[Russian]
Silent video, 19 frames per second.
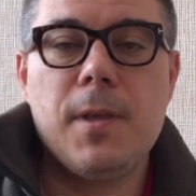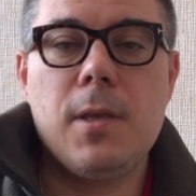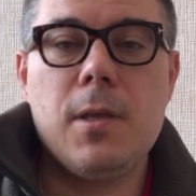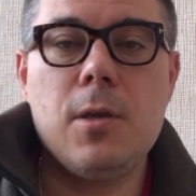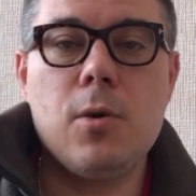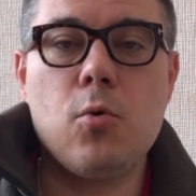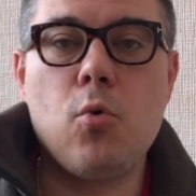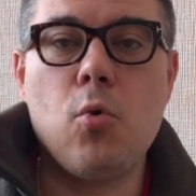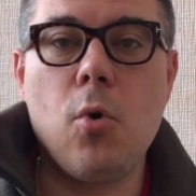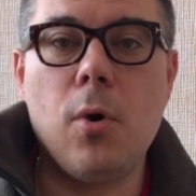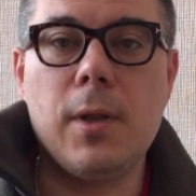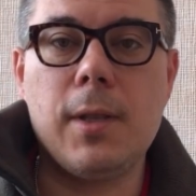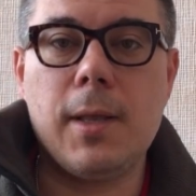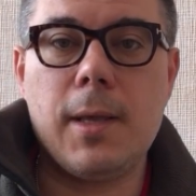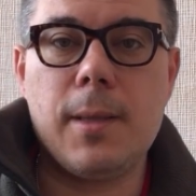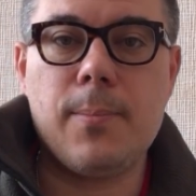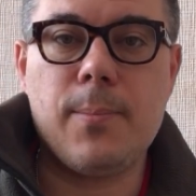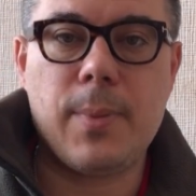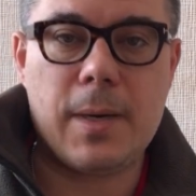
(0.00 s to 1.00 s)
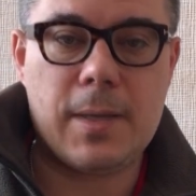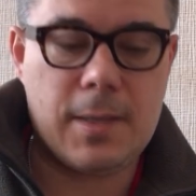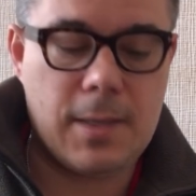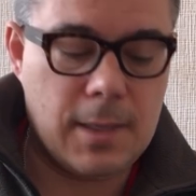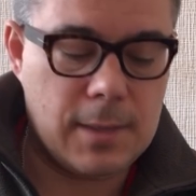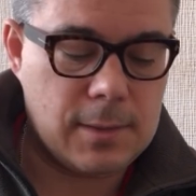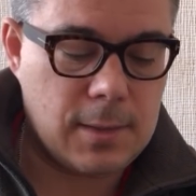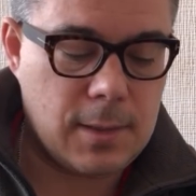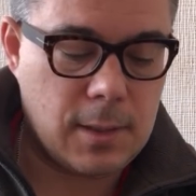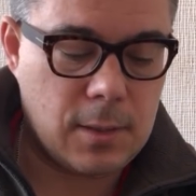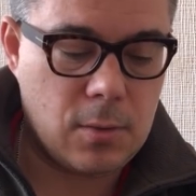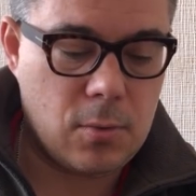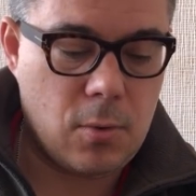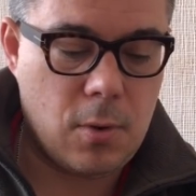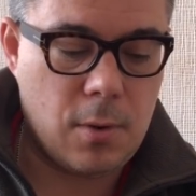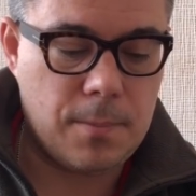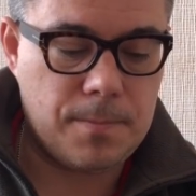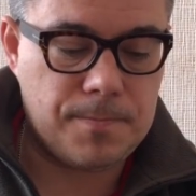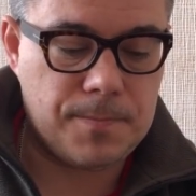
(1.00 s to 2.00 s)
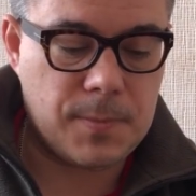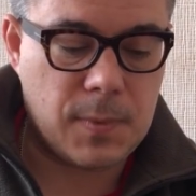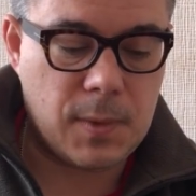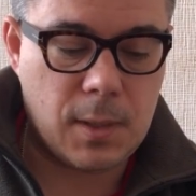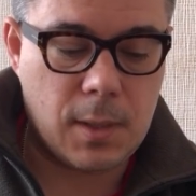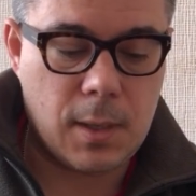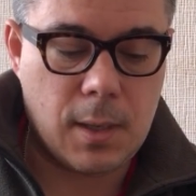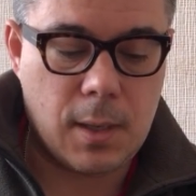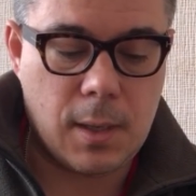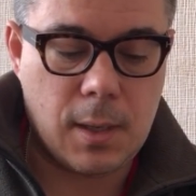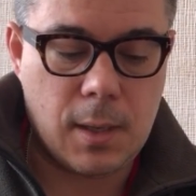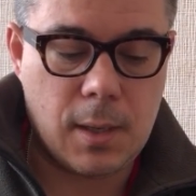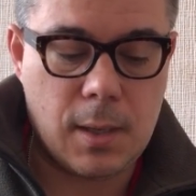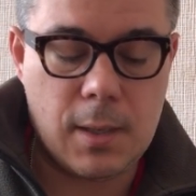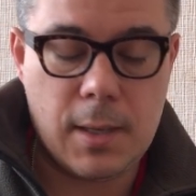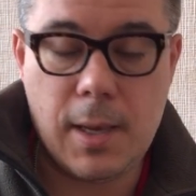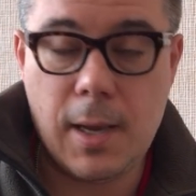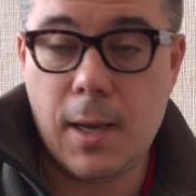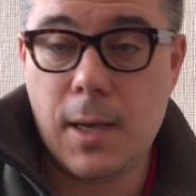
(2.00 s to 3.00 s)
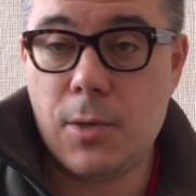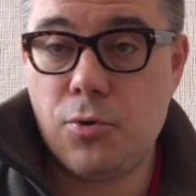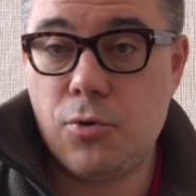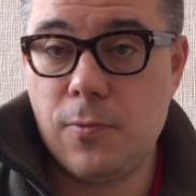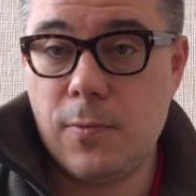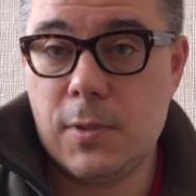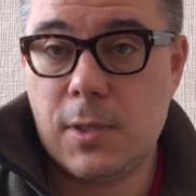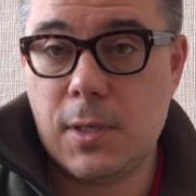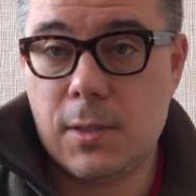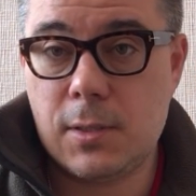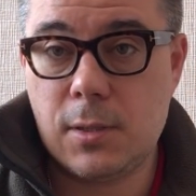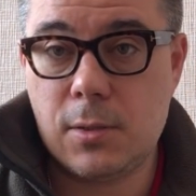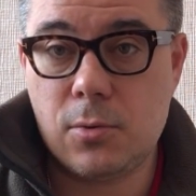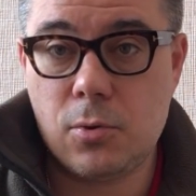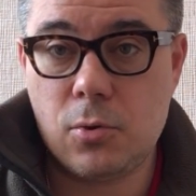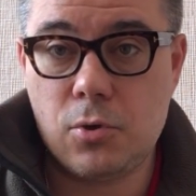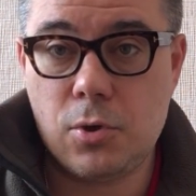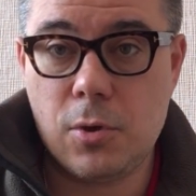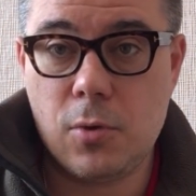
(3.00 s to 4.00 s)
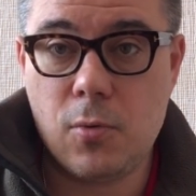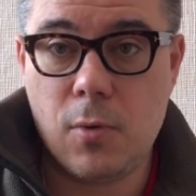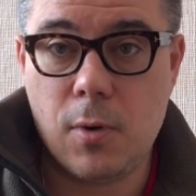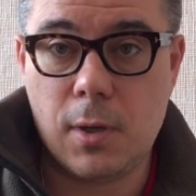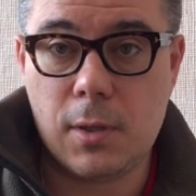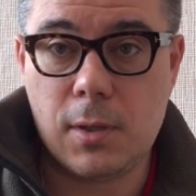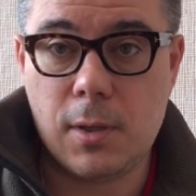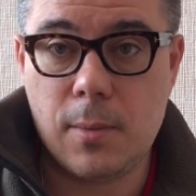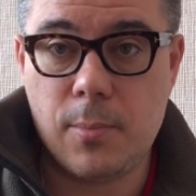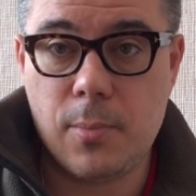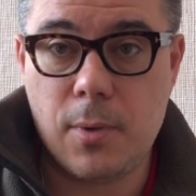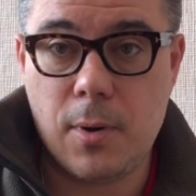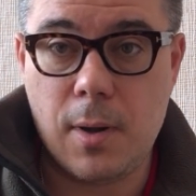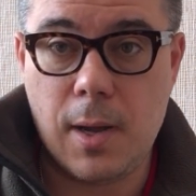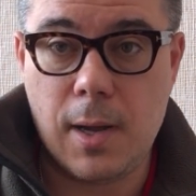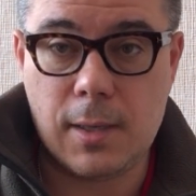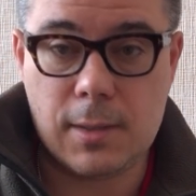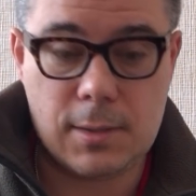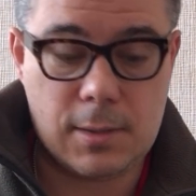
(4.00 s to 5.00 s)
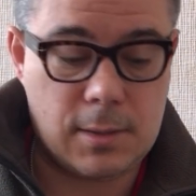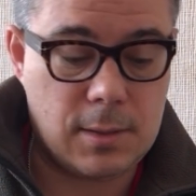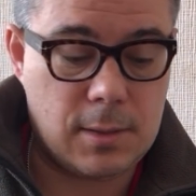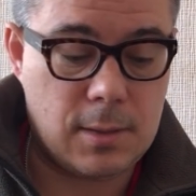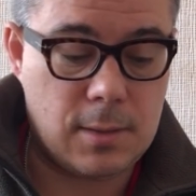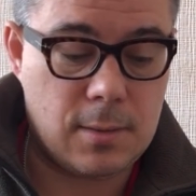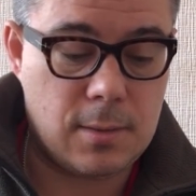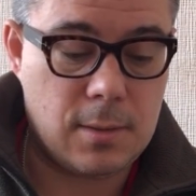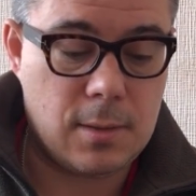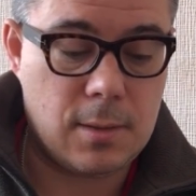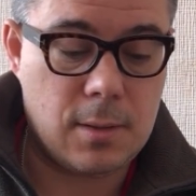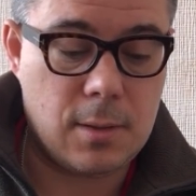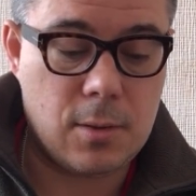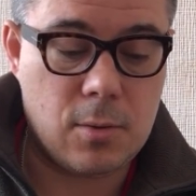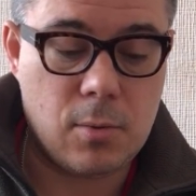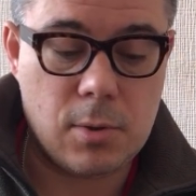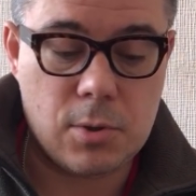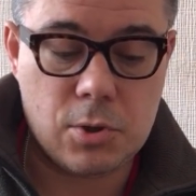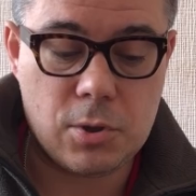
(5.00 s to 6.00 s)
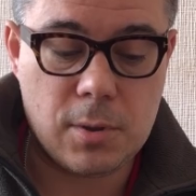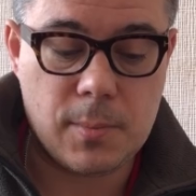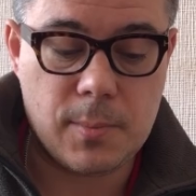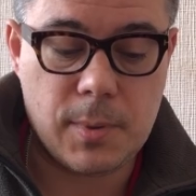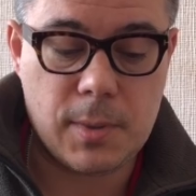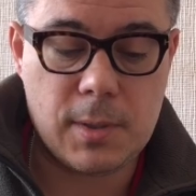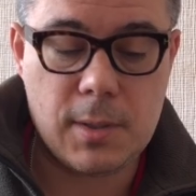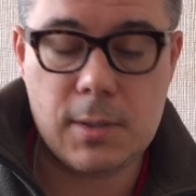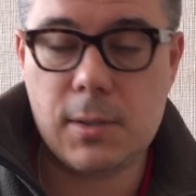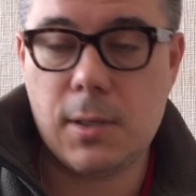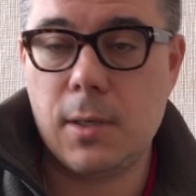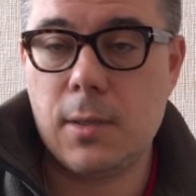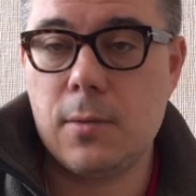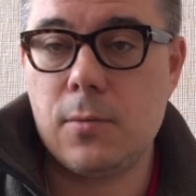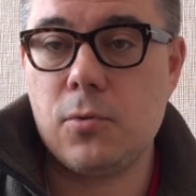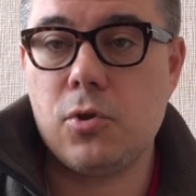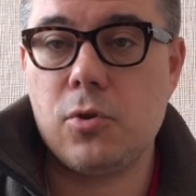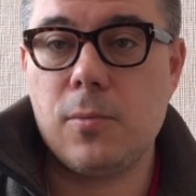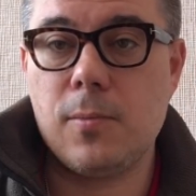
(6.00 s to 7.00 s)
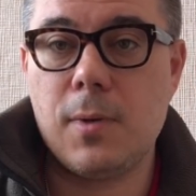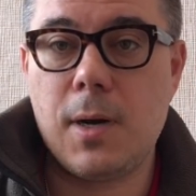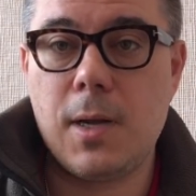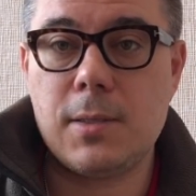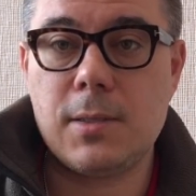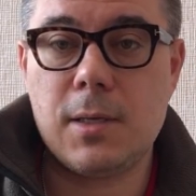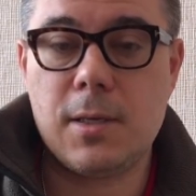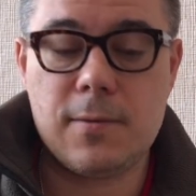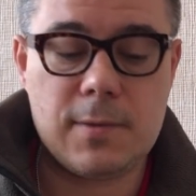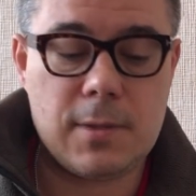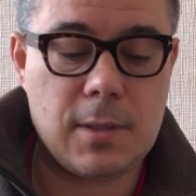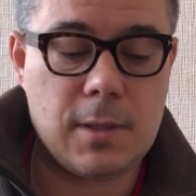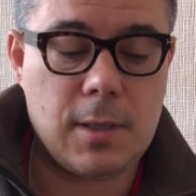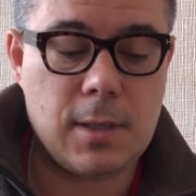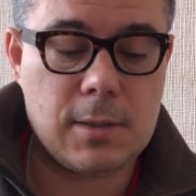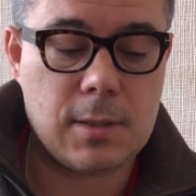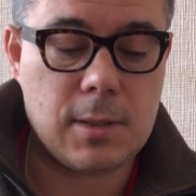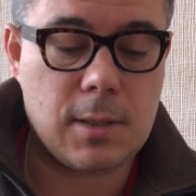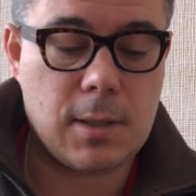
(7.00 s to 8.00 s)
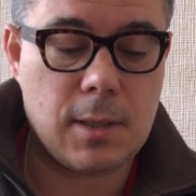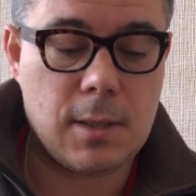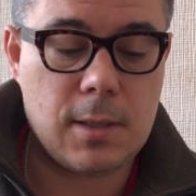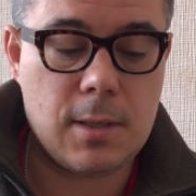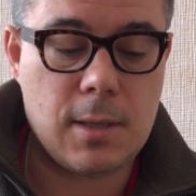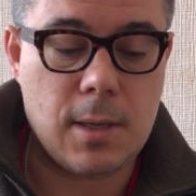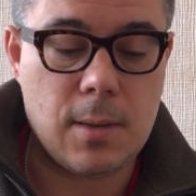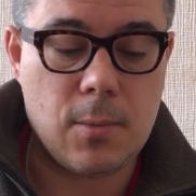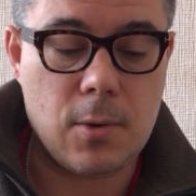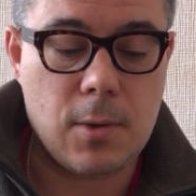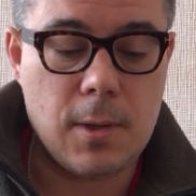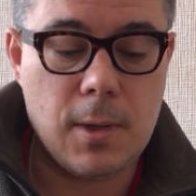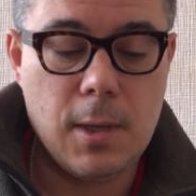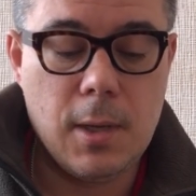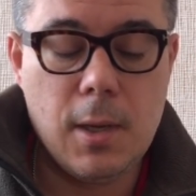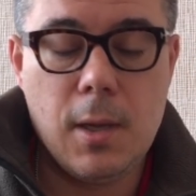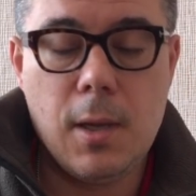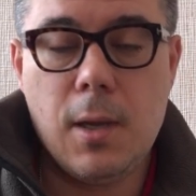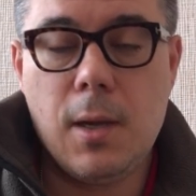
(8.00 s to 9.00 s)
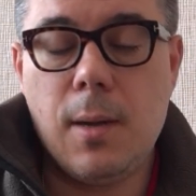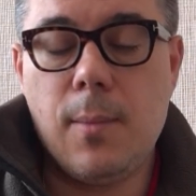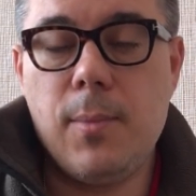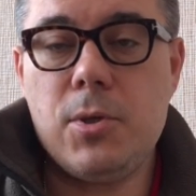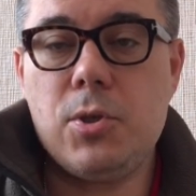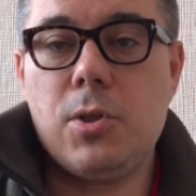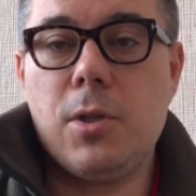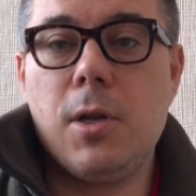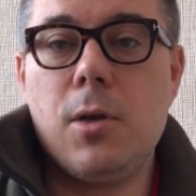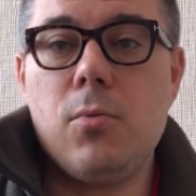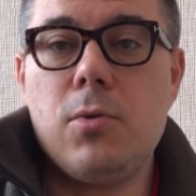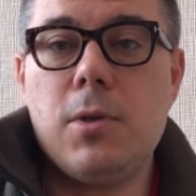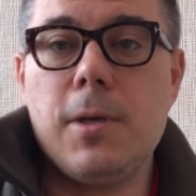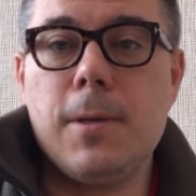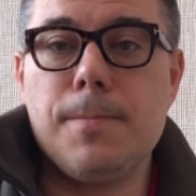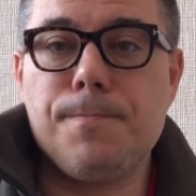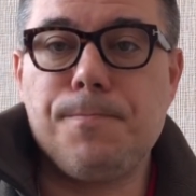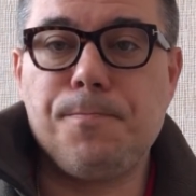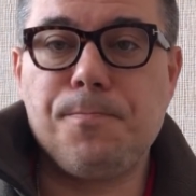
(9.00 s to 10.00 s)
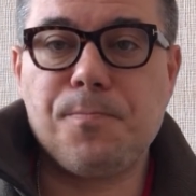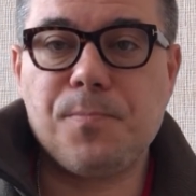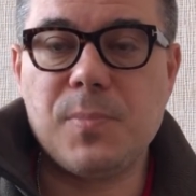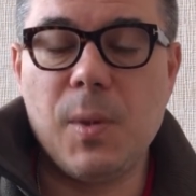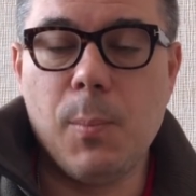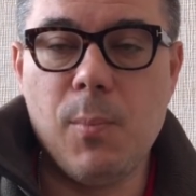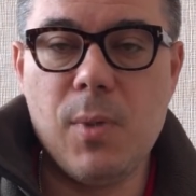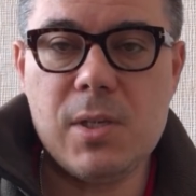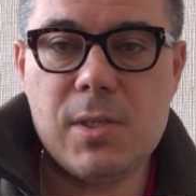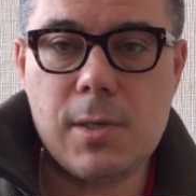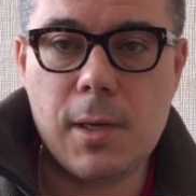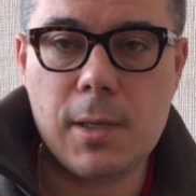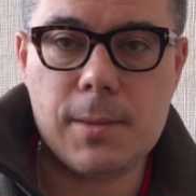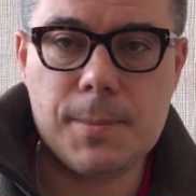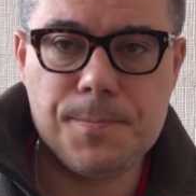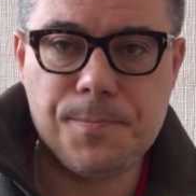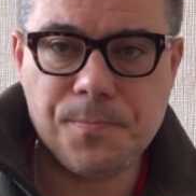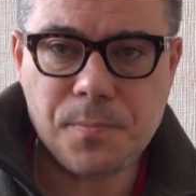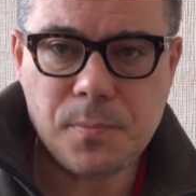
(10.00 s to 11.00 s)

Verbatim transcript: иконой протеста, но э, я хочу высказаться очень коротко по акции ее личного протеста для того, чтобы раз и навсегда закрыть тему. Обычно люди мыслят